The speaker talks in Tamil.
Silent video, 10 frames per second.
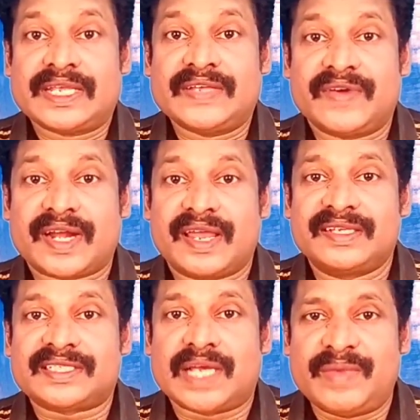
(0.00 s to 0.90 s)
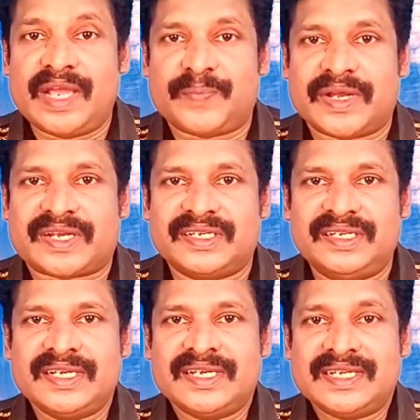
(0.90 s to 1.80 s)
இவர்களது சமயப்பற்று
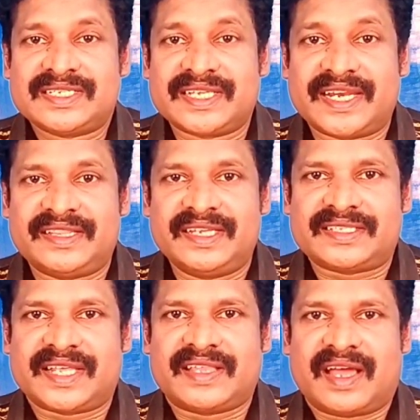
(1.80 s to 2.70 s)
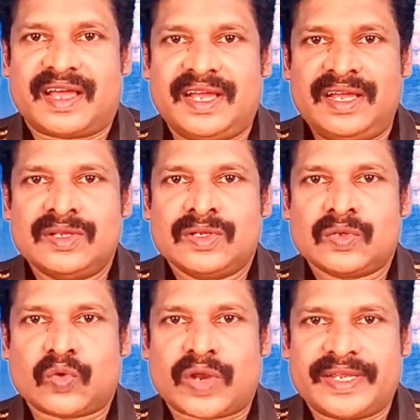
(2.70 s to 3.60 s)
சிறிது சிறிதாக
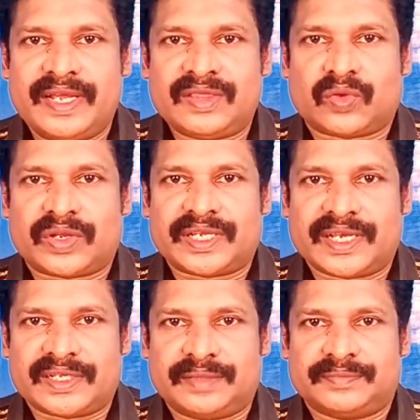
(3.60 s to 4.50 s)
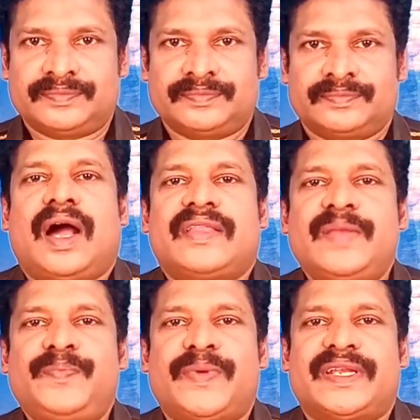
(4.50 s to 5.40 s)
குறைய தொடங்கியது
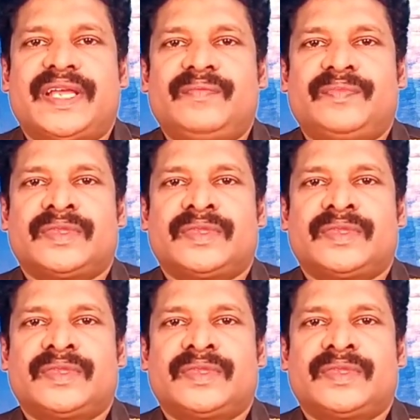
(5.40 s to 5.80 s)
அதன் பின்னர்